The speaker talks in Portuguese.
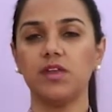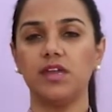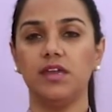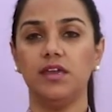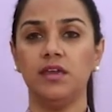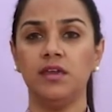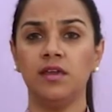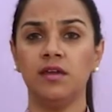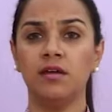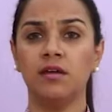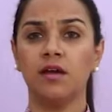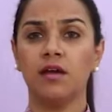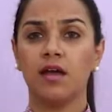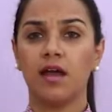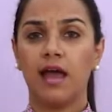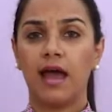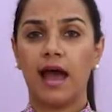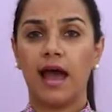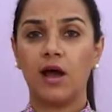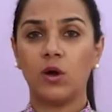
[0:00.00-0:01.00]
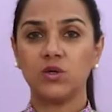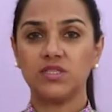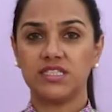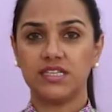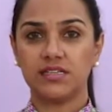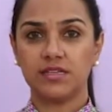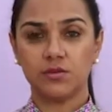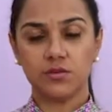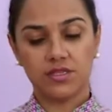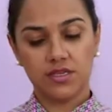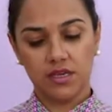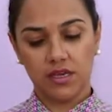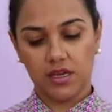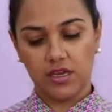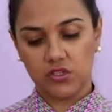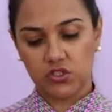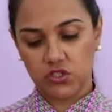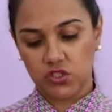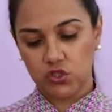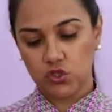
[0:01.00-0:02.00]
E a roseta é o
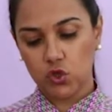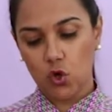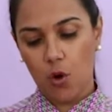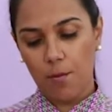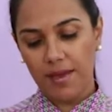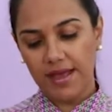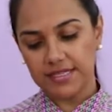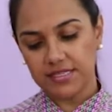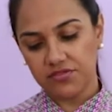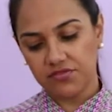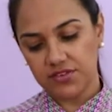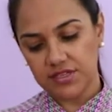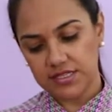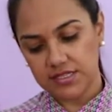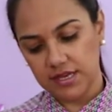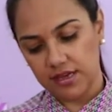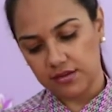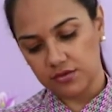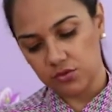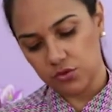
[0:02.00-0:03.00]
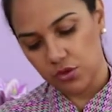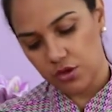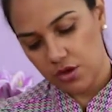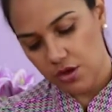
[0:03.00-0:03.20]
seguinte, a gente começa fazendo